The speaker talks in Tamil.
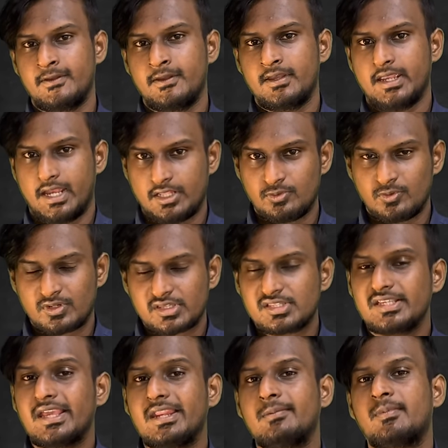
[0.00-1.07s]
அது ஒரு
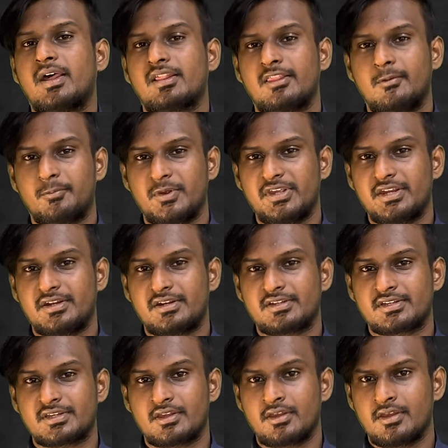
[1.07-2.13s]
தியரி மாதிரி தான் போய்கிட்டு இருக்கு